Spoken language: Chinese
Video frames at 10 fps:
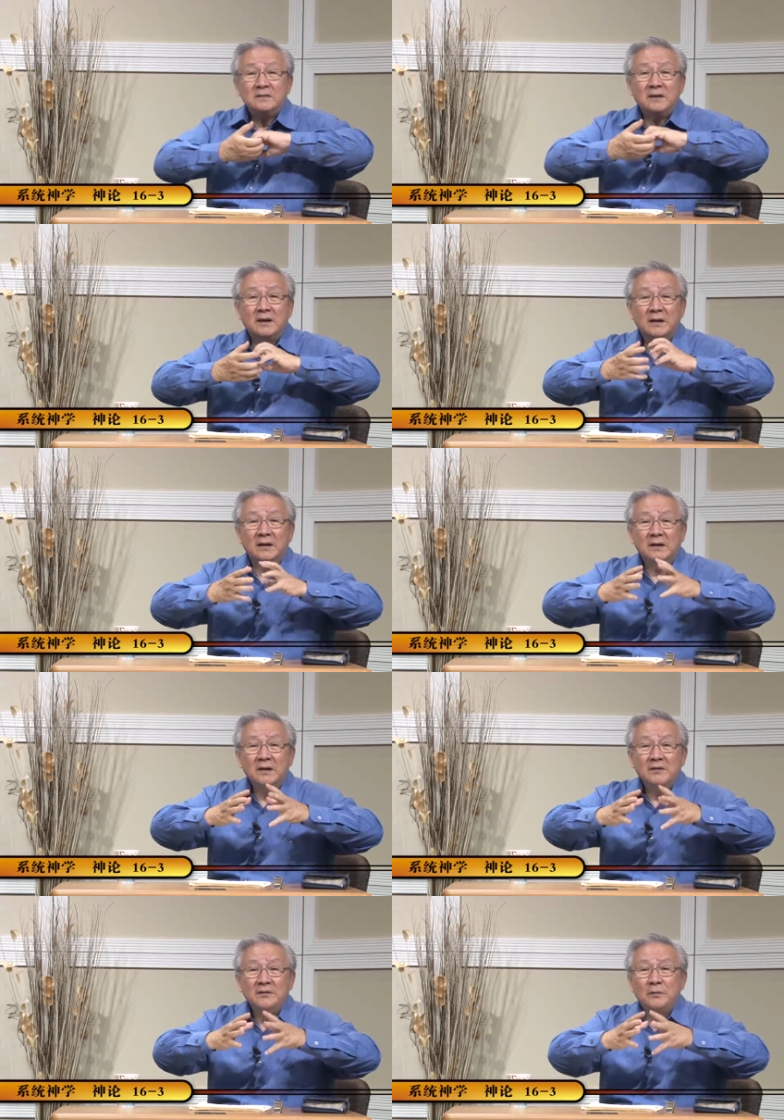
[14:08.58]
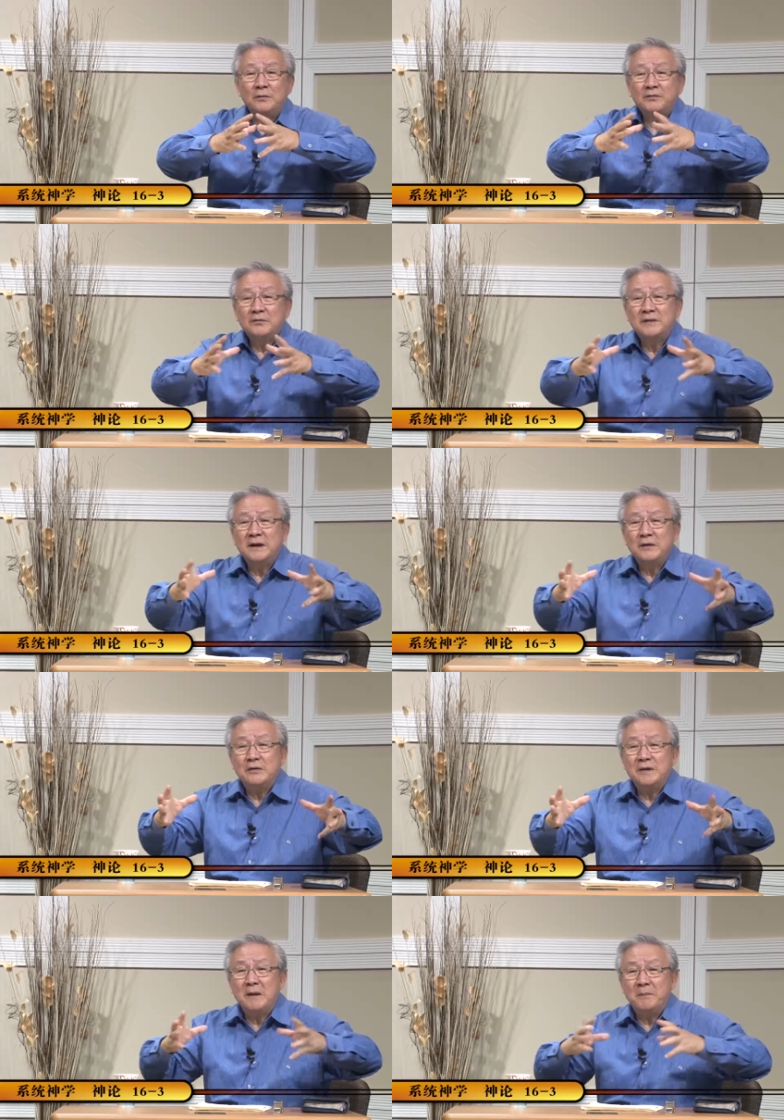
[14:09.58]
这个生物中间的
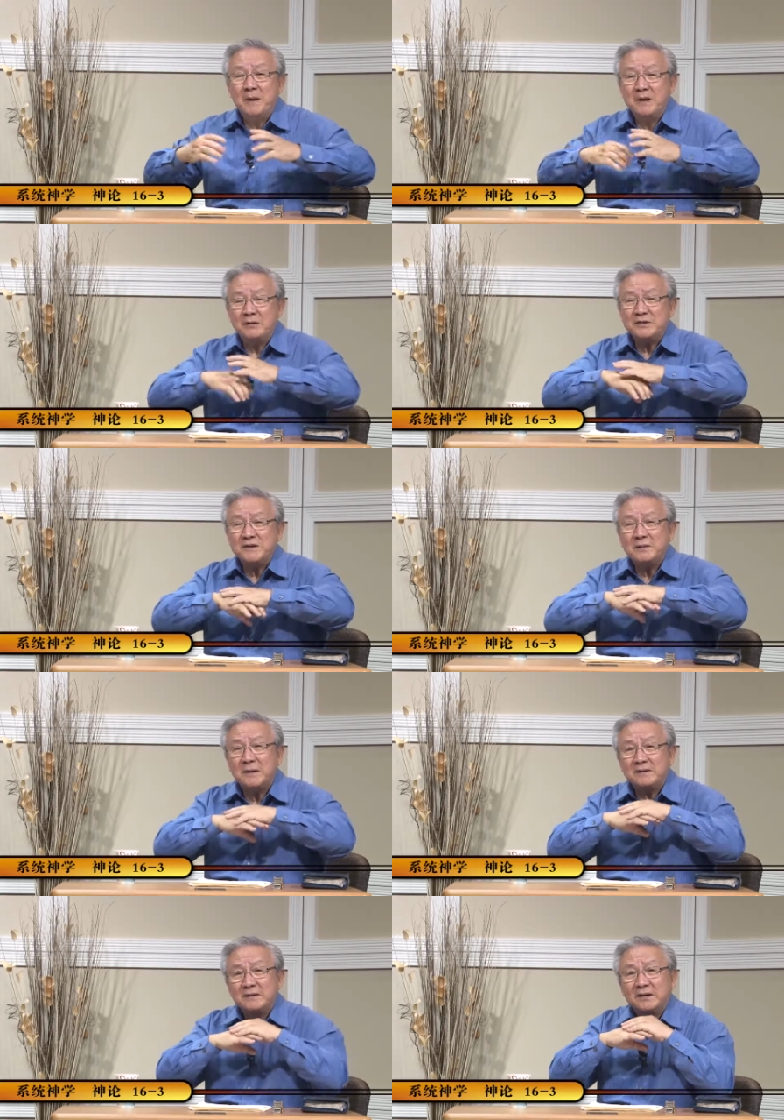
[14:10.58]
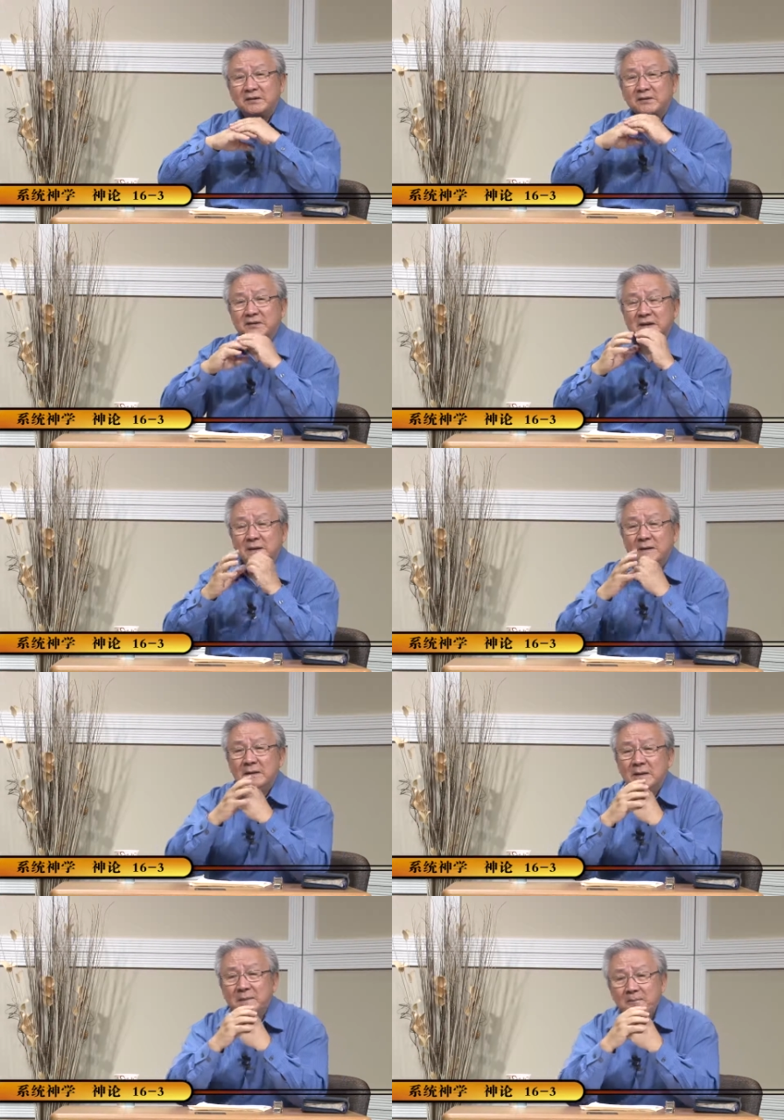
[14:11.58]
有演变有进化这件事情呢，
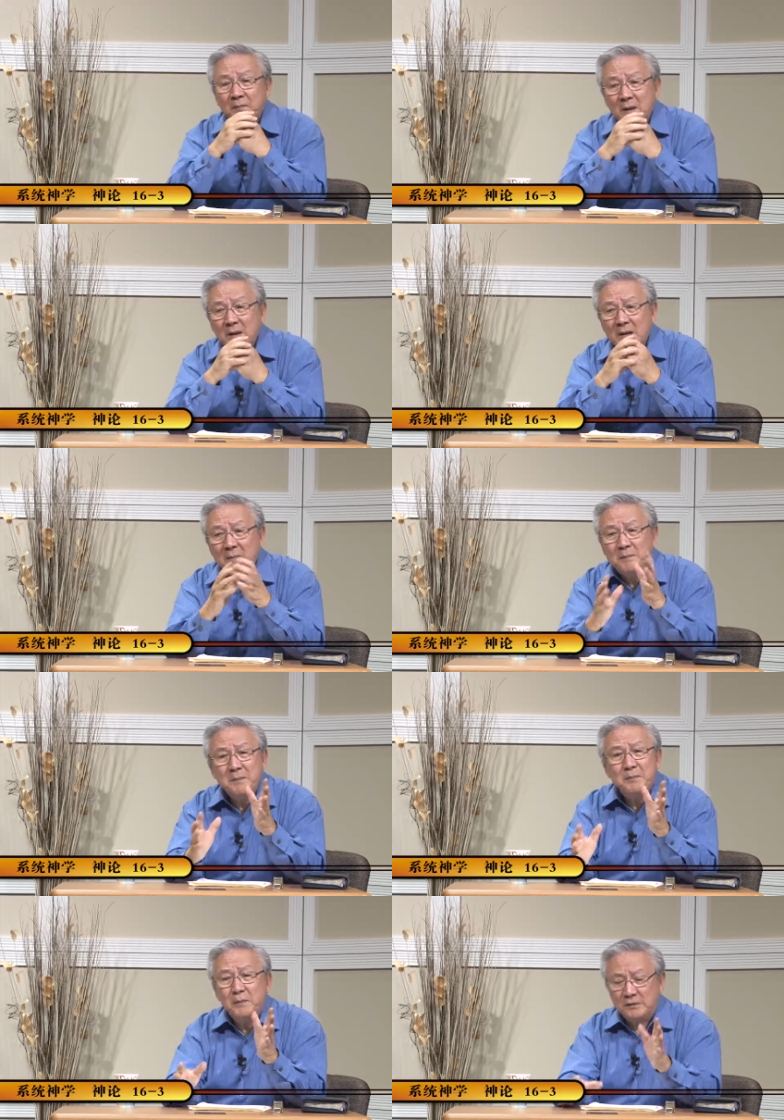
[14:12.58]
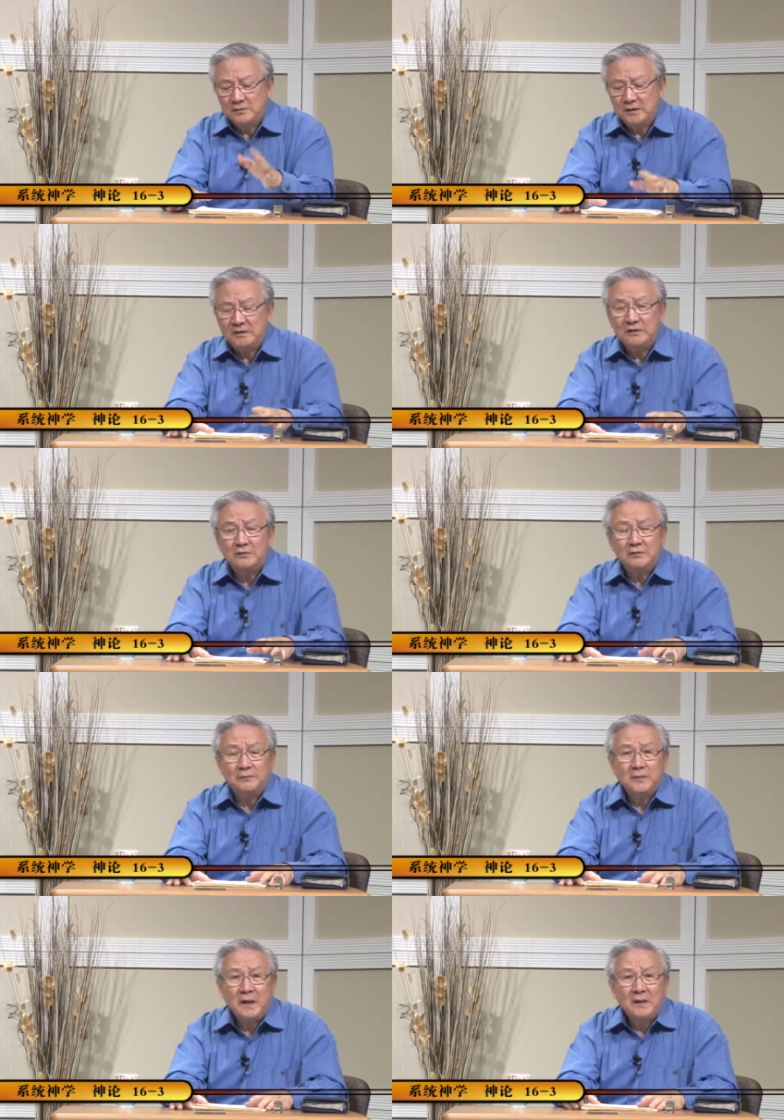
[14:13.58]
并不完全抵触，
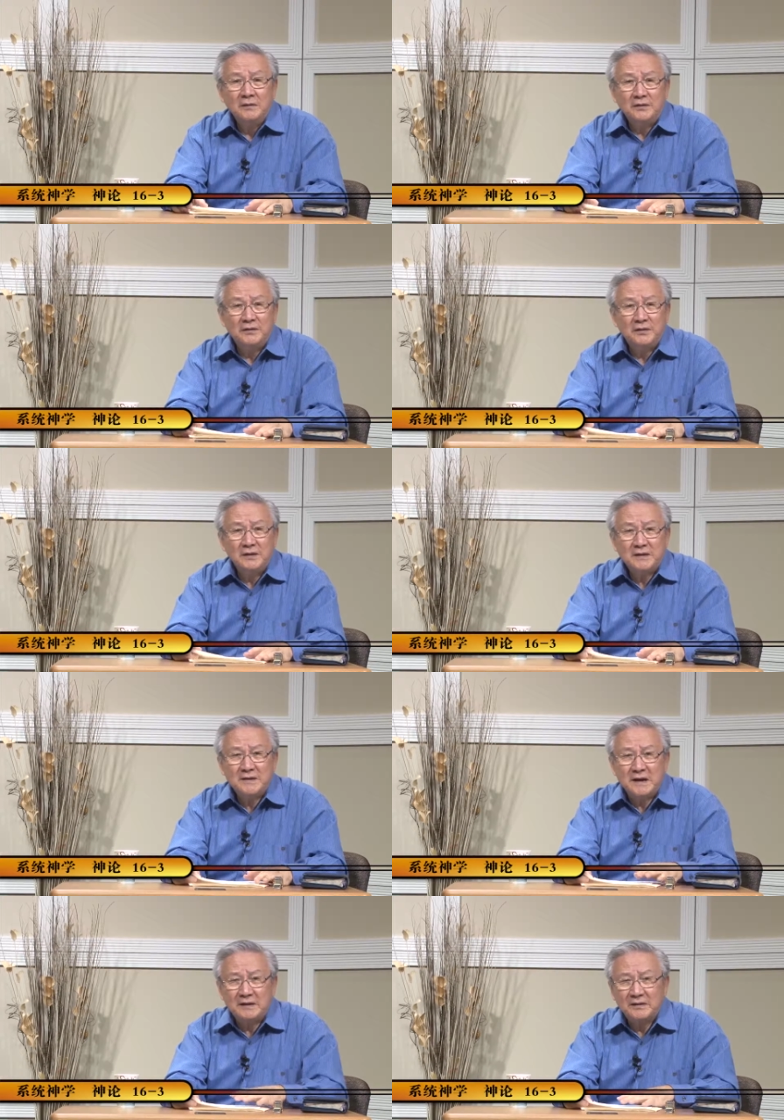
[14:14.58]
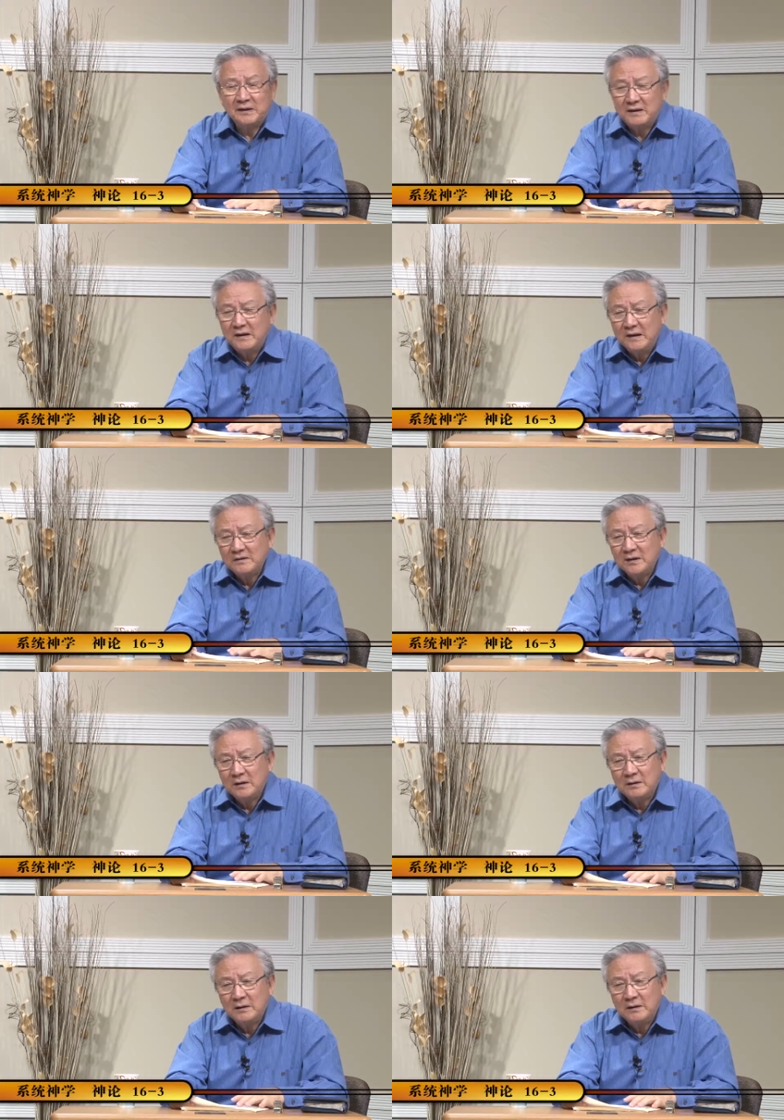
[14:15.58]
只是圣经讲上帝造
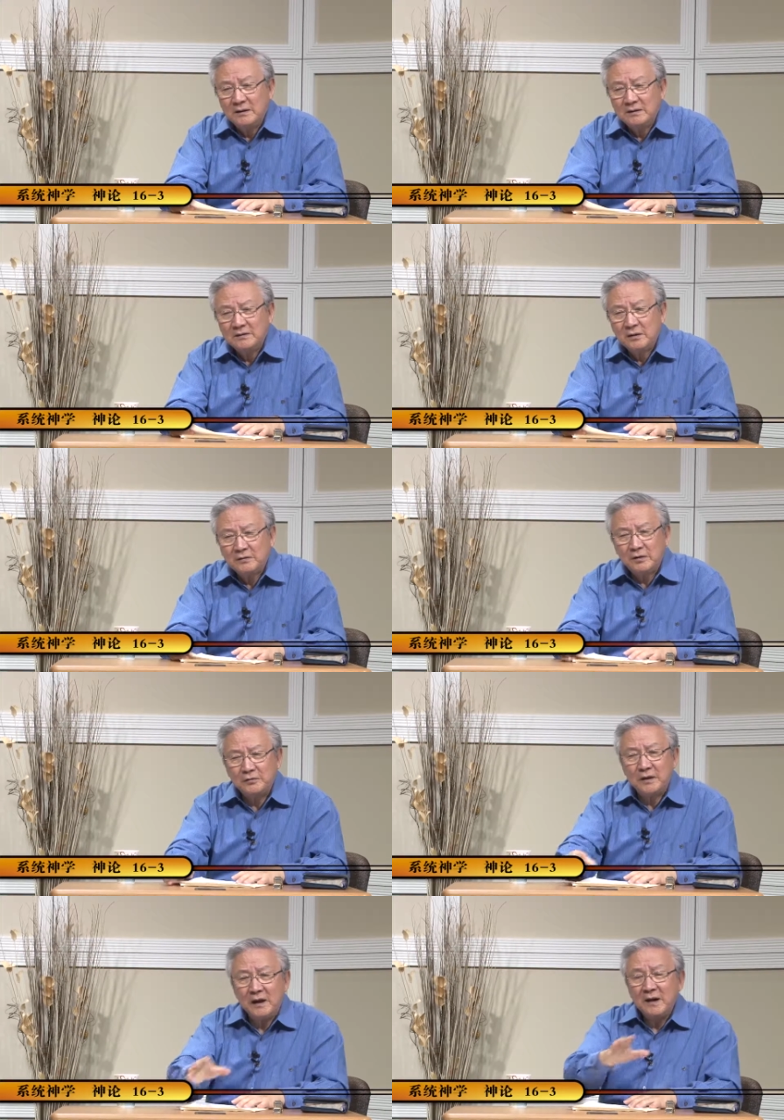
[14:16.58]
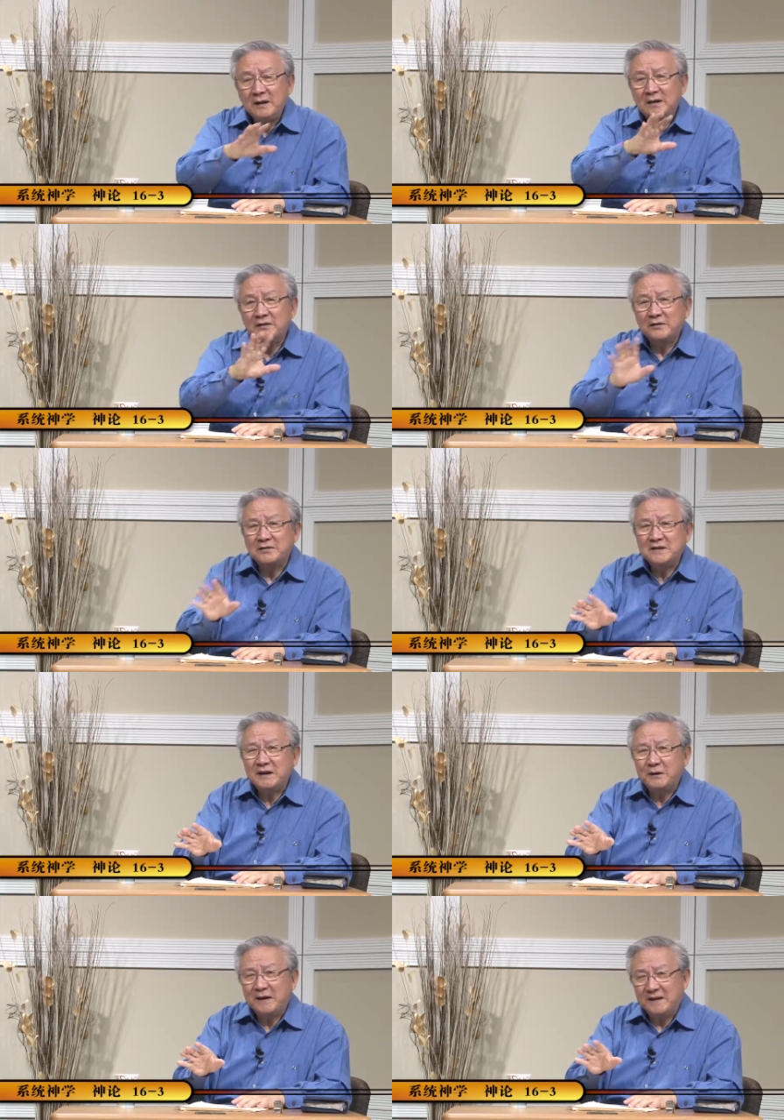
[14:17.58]
各造造出。各从其
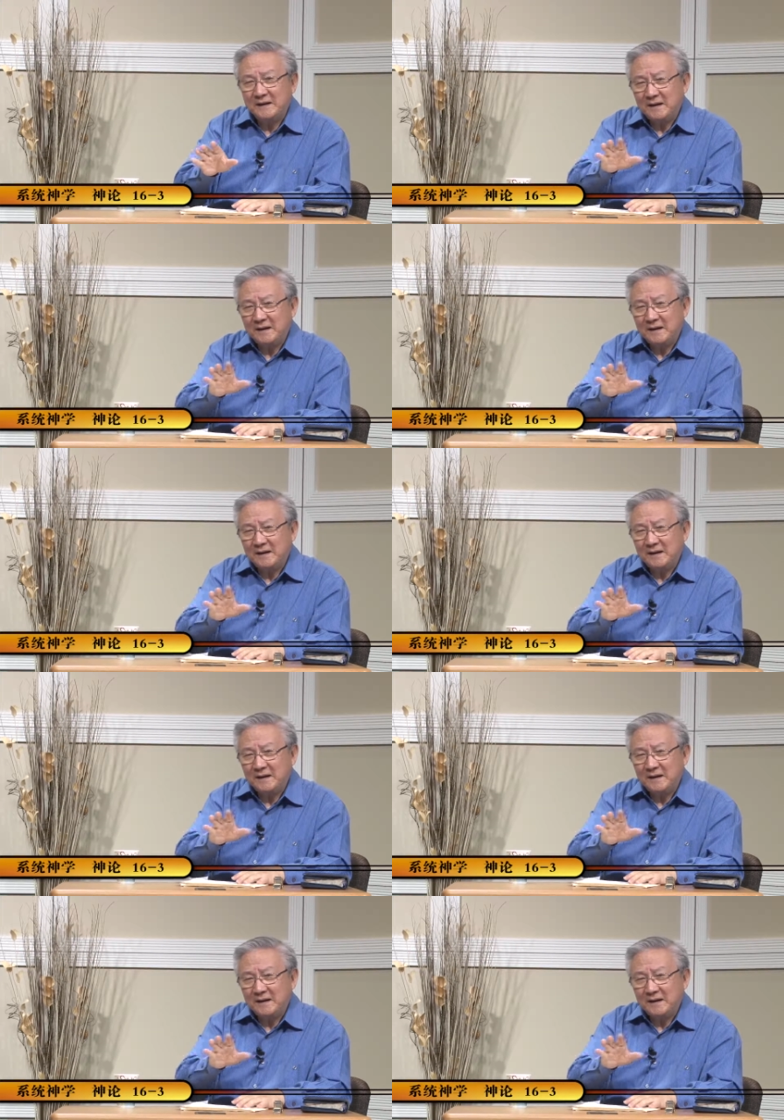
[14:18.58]
类，